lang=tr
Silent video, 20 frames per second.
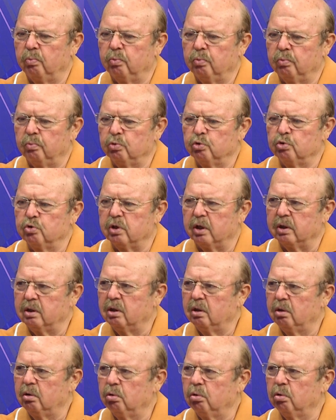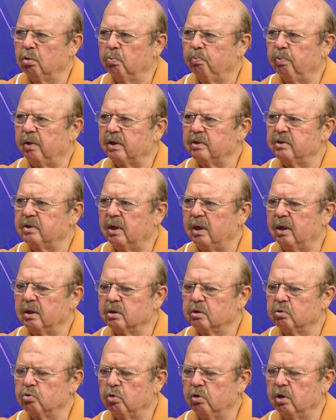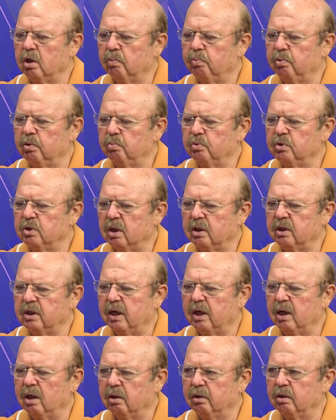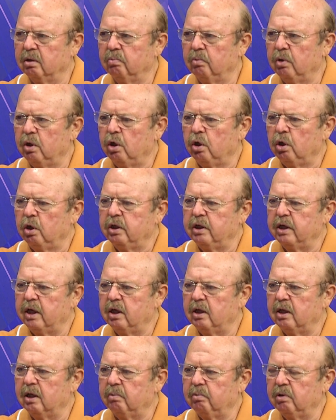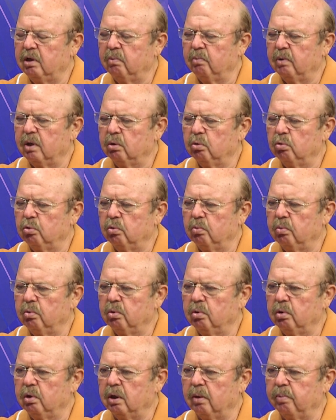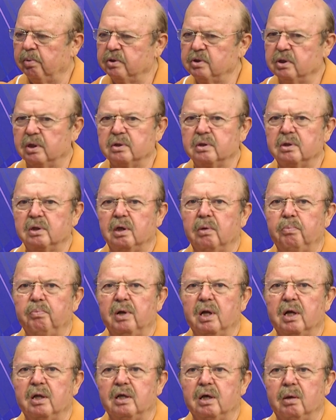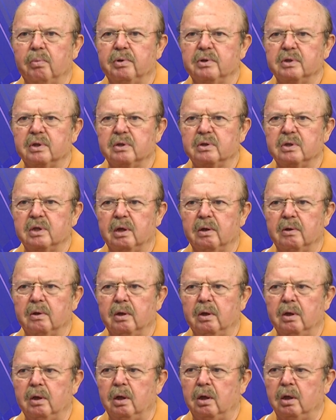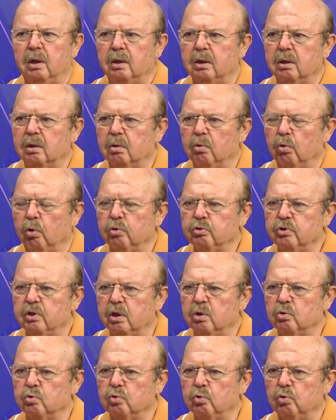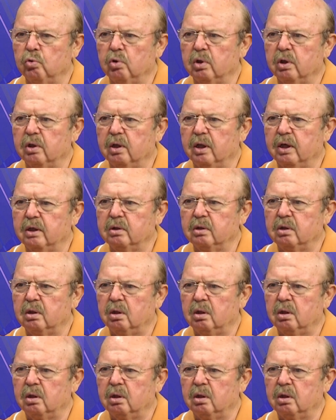mustakil diyor, parselasyon yapılmış yer aldım. Yeniden imar durumu yapacağız diye, plan yapacağız diye 18 uyguladılar.